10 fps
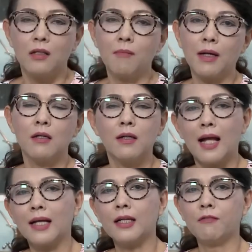Nhưng mà ngược
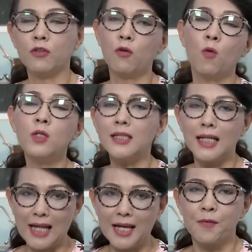lại thì Phương Dung uống nước
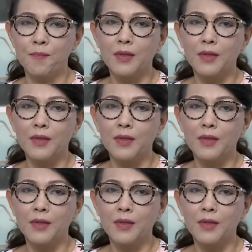trái cây.